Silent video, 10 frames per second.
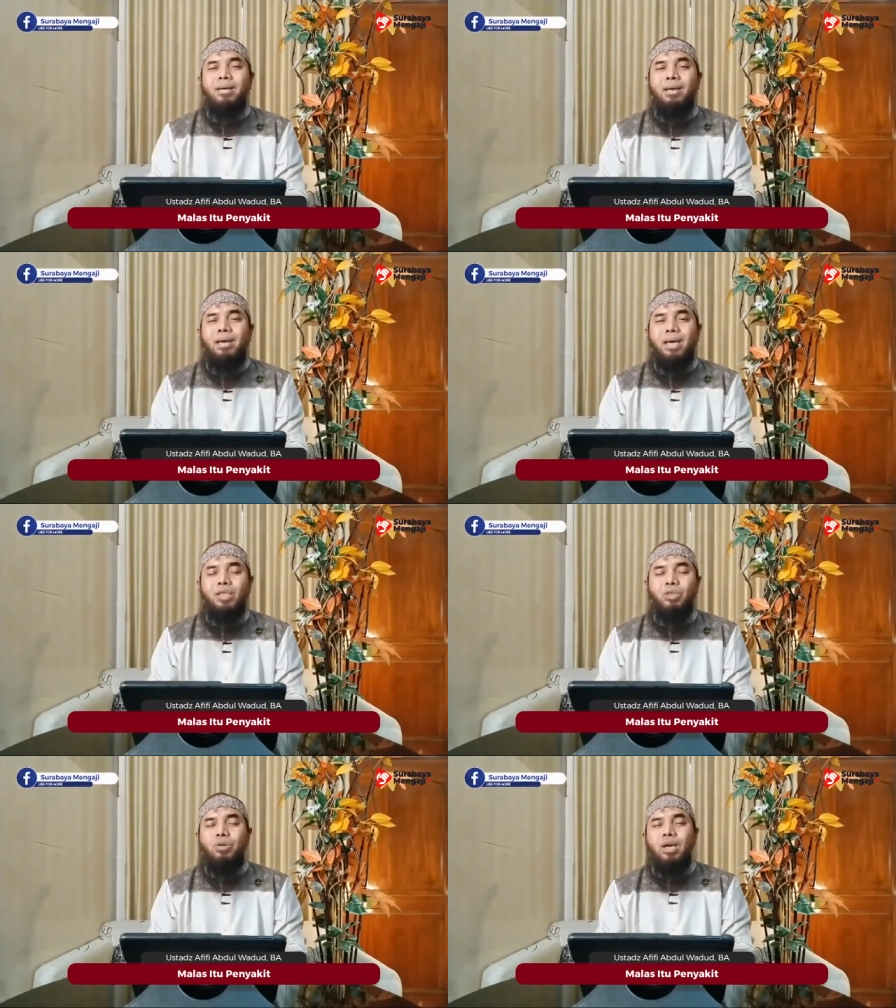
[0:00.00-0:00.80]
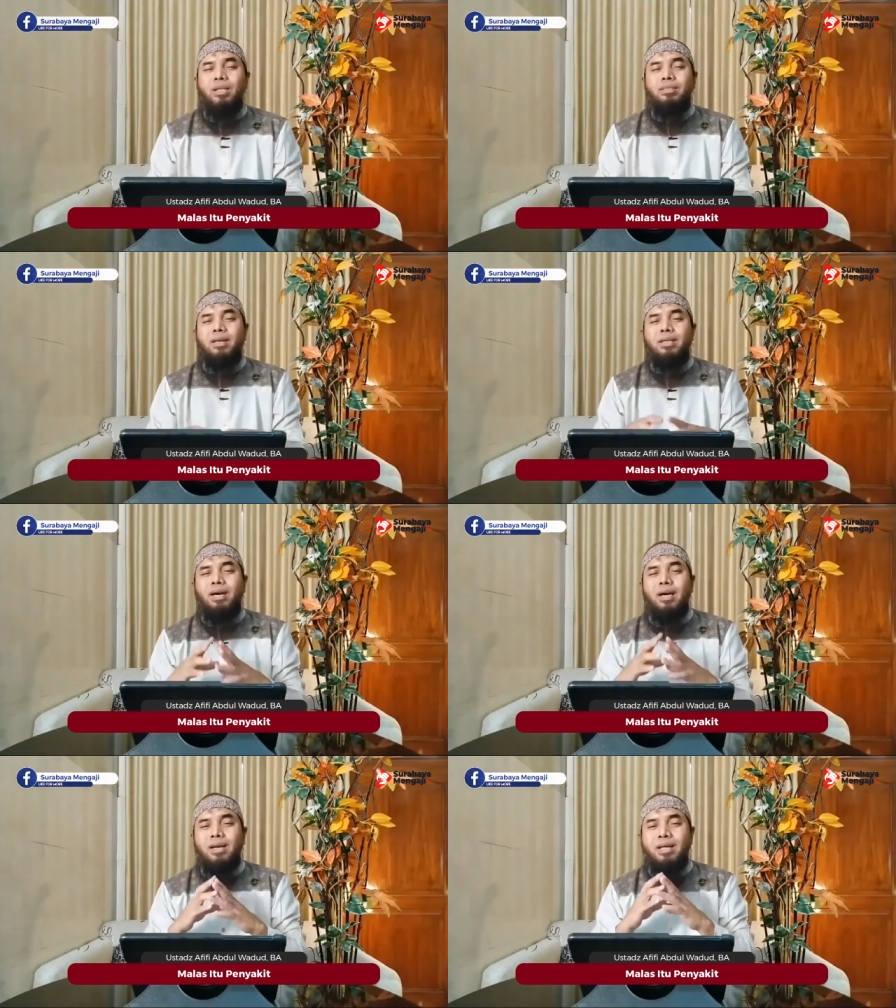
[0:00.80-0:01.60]
itu diantaranya
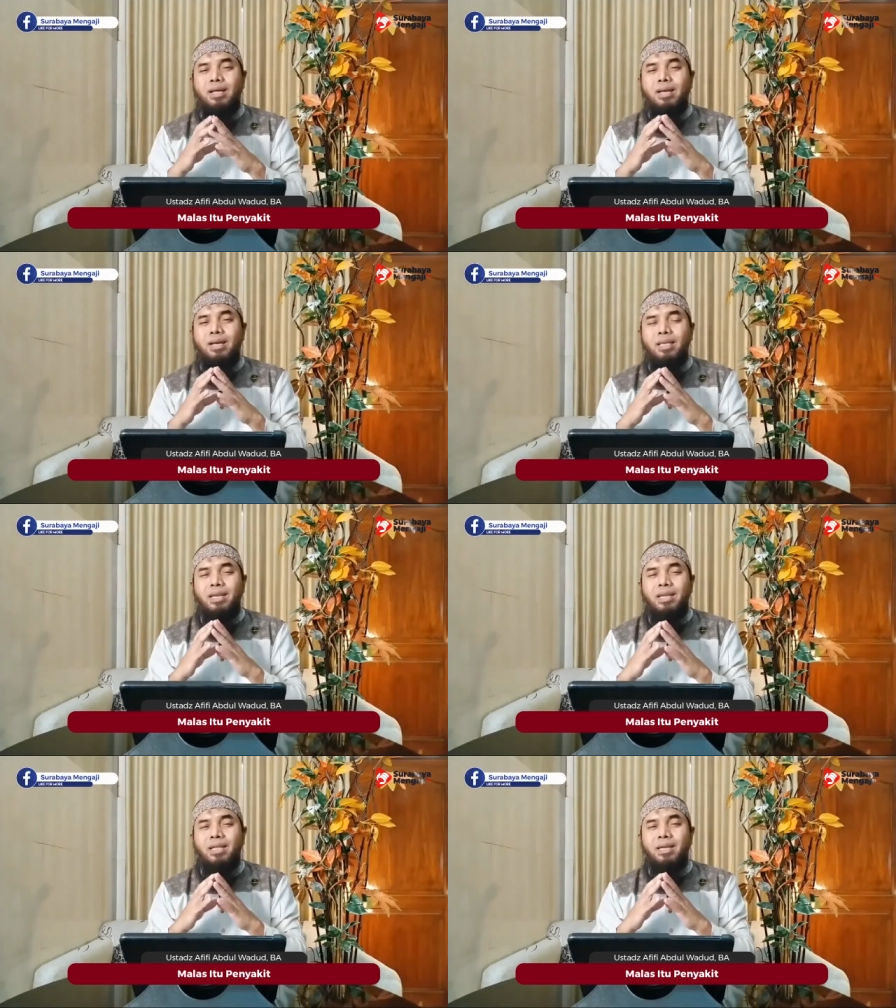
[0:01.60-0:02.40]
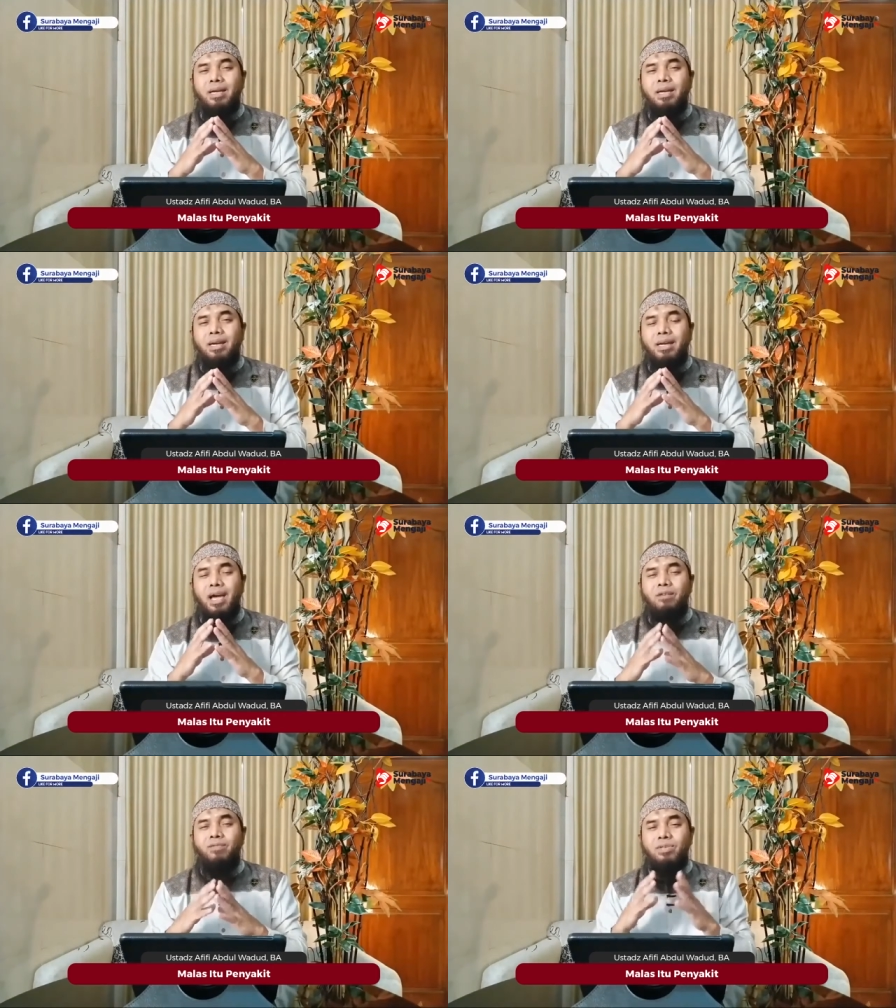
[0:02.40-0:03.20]
karena ini
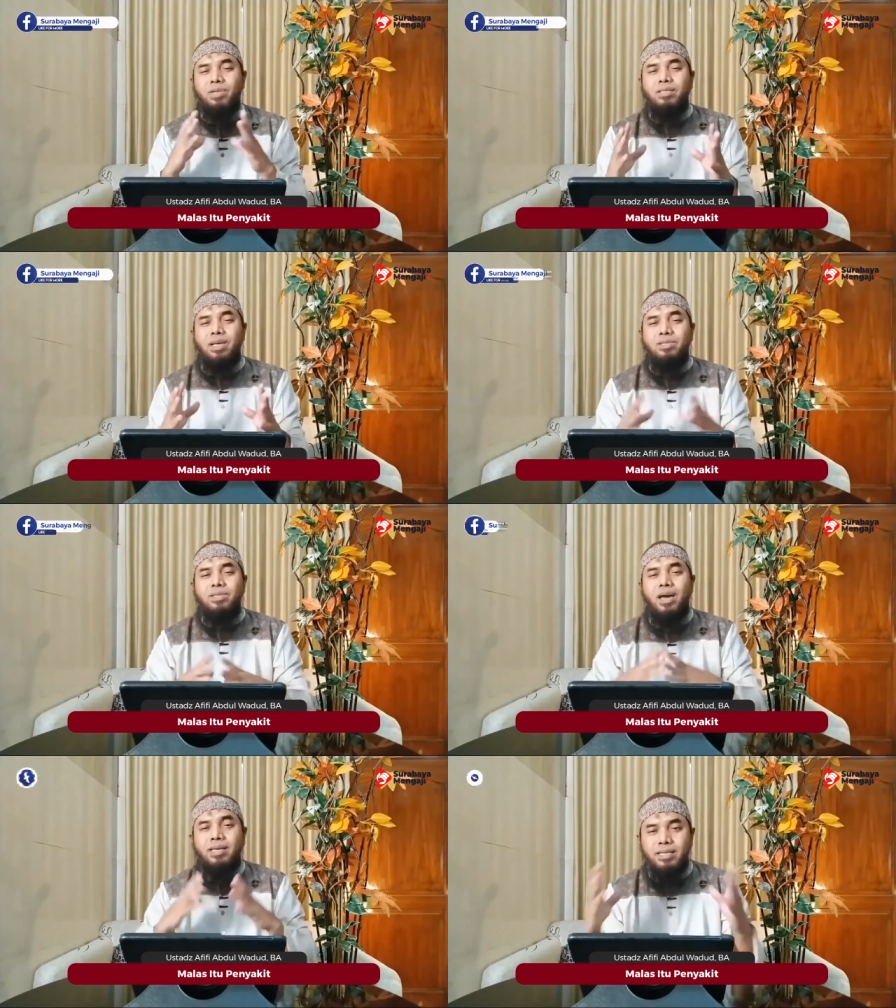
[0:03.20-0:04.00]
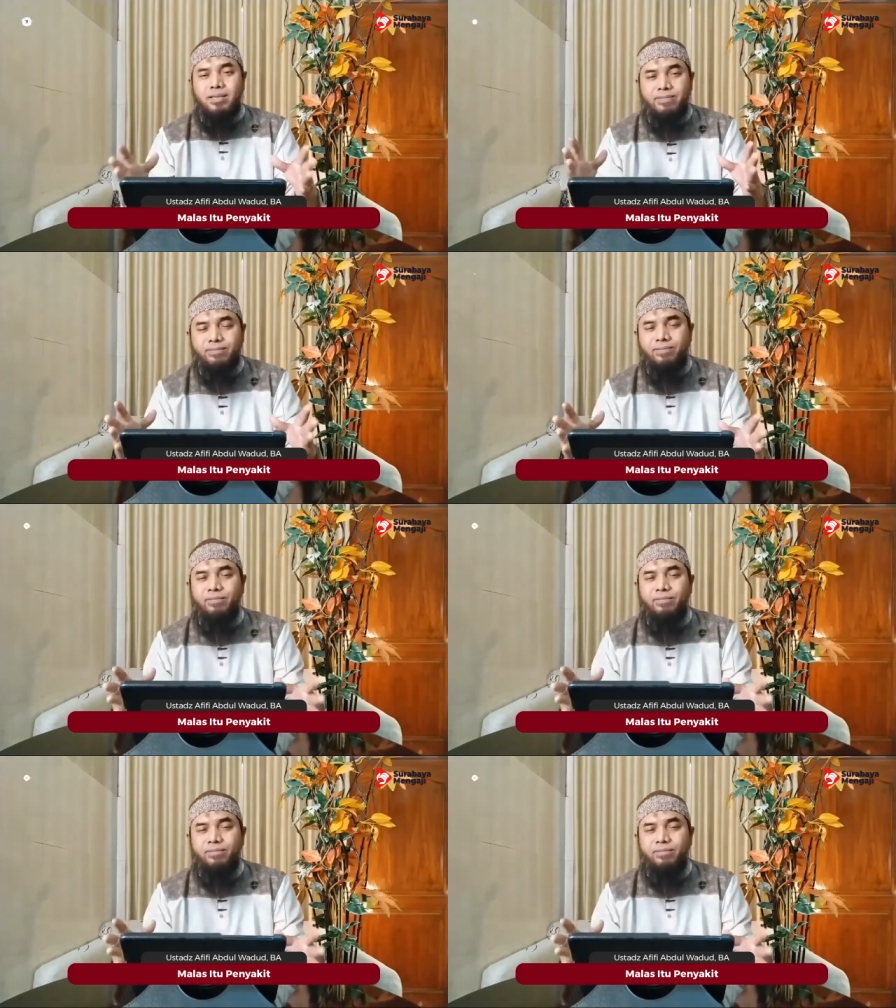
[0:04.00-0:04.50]
dengan fasilitas IT